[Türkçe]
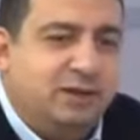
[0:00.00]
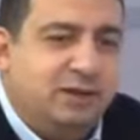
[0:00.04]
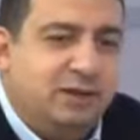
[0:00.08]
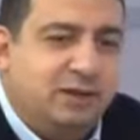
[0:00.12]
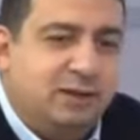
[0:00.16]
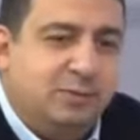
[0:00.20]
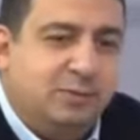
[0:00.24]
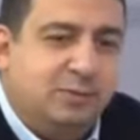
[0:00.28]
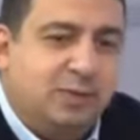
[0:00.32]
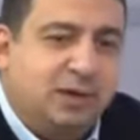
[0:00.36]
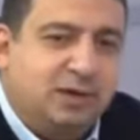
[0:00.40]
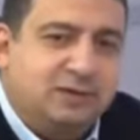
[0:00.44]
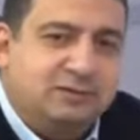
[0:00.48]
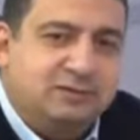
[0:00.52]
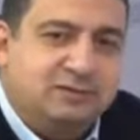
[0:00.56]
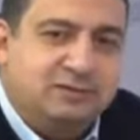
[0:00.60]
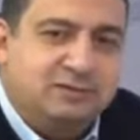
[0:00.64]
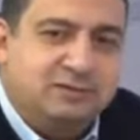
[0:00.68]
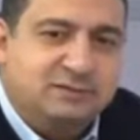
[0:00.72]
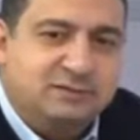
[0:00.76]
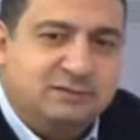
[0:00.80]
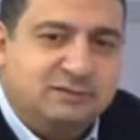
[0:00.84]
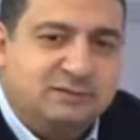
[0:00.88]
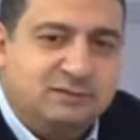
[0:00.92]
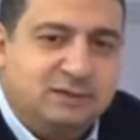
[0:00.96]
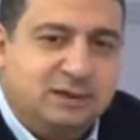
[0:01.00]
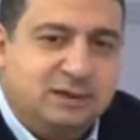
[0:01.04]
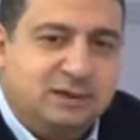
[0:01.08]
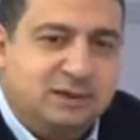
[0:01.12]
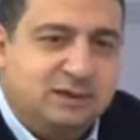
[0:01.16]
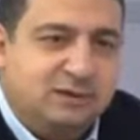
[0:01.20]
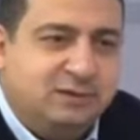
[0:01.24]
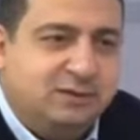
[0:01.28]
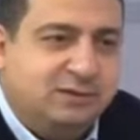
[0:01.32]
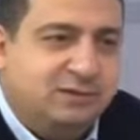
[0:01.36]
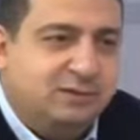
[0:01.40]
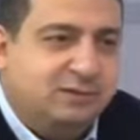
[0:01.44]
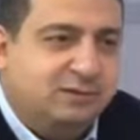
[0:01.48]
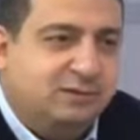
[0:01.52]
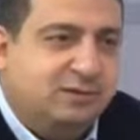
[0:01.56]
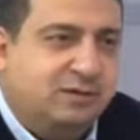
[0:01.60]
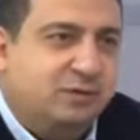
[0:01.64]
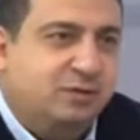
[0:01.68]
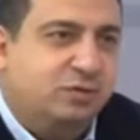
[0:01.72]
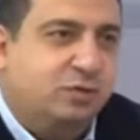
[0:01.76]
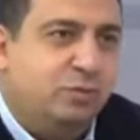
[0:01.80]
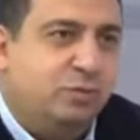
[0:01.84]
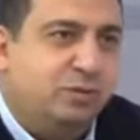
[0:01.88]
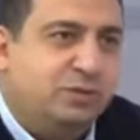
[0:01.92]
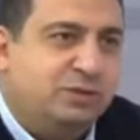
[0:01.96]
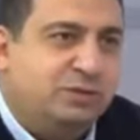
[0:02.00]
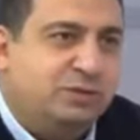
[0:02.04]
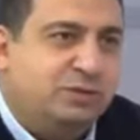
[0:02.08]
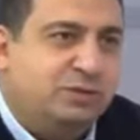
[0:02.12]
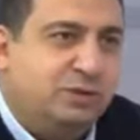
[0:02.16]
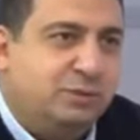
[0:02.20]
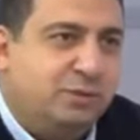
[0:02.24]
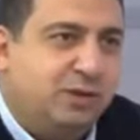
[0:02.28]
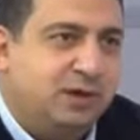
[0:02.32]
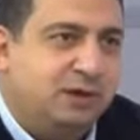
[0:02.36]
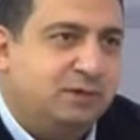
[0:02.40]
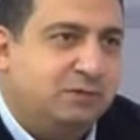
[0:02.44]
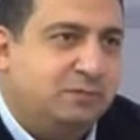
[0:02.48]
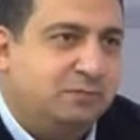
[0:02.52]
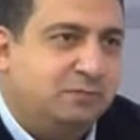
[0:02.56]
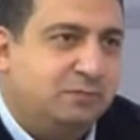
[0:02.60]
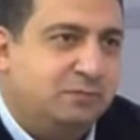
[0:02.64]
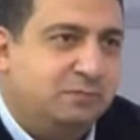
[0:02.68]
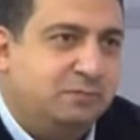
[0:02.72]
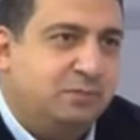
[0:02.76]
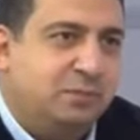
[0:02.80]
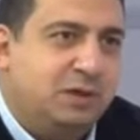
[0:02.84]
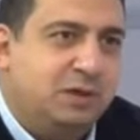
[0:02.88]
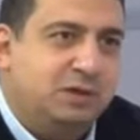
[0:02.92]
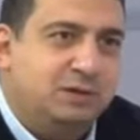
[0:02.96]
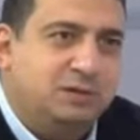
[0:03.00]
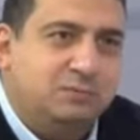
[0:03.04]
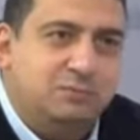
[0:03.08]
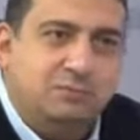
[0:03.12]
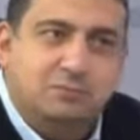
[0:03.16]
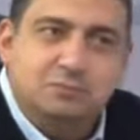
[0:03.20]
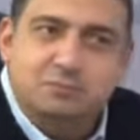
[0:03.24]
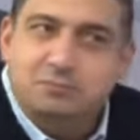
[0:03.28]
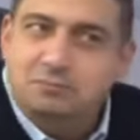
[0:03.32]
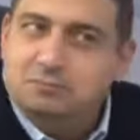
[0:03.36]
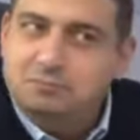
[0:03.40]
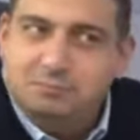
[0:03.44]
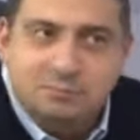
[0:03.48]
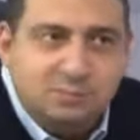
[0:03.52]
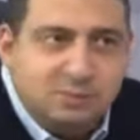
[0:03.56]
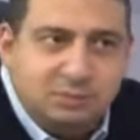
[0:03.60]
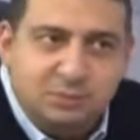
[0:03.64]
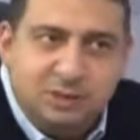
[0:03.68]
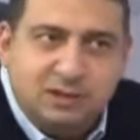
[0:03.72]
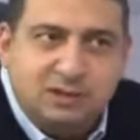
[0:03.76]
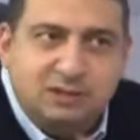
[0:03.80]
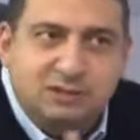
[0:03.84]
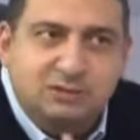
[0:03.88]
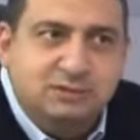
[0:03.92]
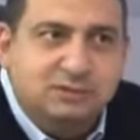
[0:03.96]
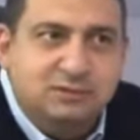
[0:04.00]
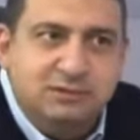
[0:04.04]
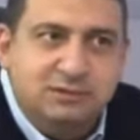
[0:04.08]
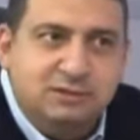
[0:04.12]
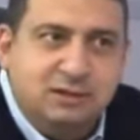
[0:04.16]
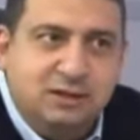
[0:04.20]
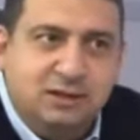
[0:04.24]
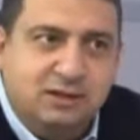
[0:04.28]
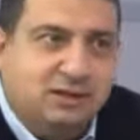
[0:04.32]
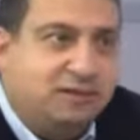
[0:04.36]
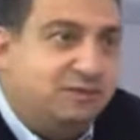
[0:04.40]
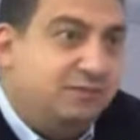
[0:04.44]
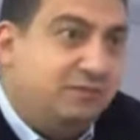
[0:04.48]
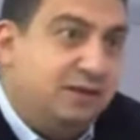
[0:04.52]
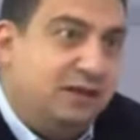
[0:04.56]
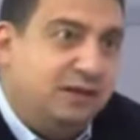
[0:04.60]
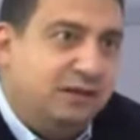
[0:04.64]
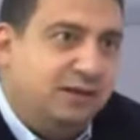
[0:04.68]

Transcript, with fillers: E, baktığınızda sezon başında bak, bak bakıldığında hedef neydi